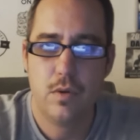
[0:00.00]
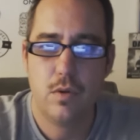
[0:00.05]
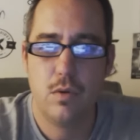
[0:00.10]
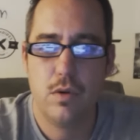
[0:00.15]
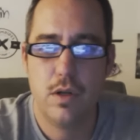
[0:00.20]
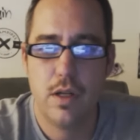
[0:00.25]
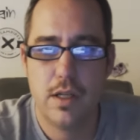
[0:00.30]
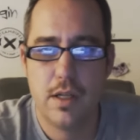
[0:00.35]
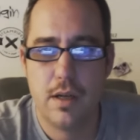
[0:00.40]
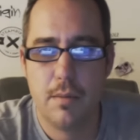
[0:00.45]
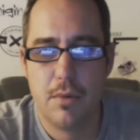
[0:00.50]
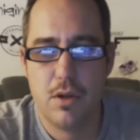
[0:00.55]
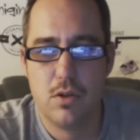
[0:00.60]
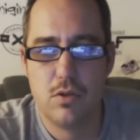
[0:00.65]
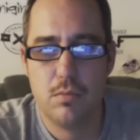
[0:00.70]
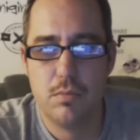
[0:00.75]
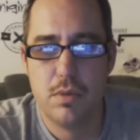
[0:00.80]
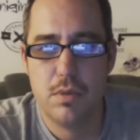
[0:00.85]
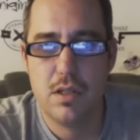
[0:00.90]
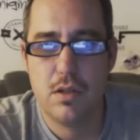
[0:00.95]
und hat dann
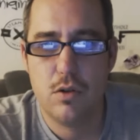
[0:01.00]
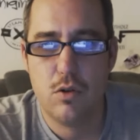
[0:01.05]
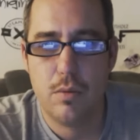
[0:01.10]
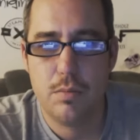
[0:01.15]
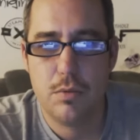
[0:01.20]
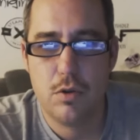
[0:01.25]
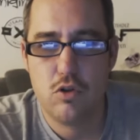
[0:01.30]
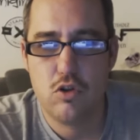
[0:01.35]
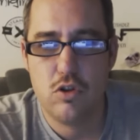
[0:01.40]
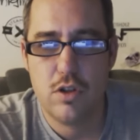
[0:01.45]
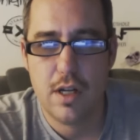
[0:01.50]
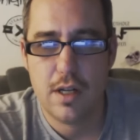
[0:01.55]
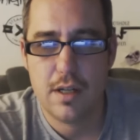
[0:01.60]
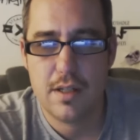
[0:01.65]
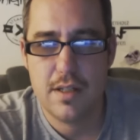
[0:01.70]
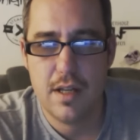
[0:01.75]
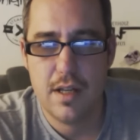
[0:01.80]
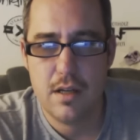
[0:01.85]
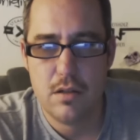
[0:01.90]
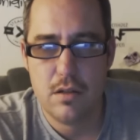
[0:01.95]
mal so ein bisschen optischen
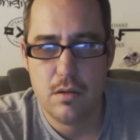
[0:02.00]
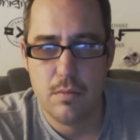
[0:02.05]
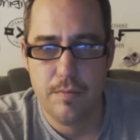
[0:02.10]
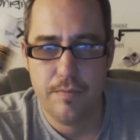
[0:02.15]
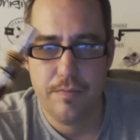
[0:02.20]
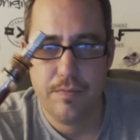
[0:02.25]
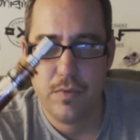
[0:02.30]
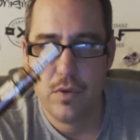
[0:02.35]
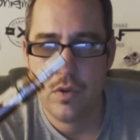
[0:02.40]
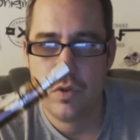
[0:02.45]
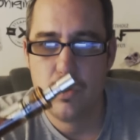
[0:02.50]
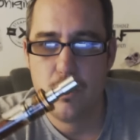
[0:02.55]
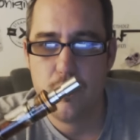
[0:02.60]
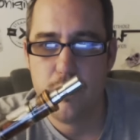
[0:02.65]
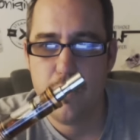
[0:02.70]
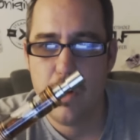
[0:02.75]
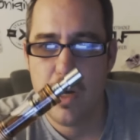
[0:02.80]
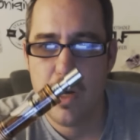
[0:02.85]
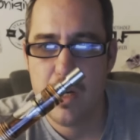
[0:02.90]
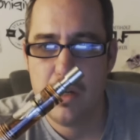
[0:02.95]
Akzent
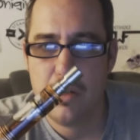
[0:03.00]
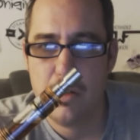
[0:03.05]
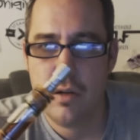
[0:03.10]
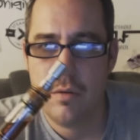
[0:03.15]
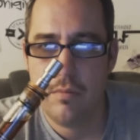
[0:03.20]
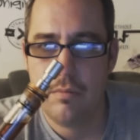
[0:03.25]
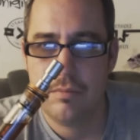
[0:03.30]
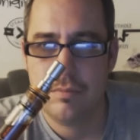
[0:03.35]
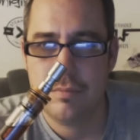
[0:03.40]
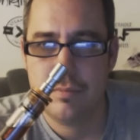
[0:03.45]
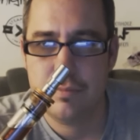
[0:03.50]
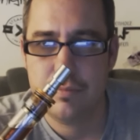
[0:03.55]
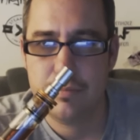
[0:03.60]
zum vorhandenen.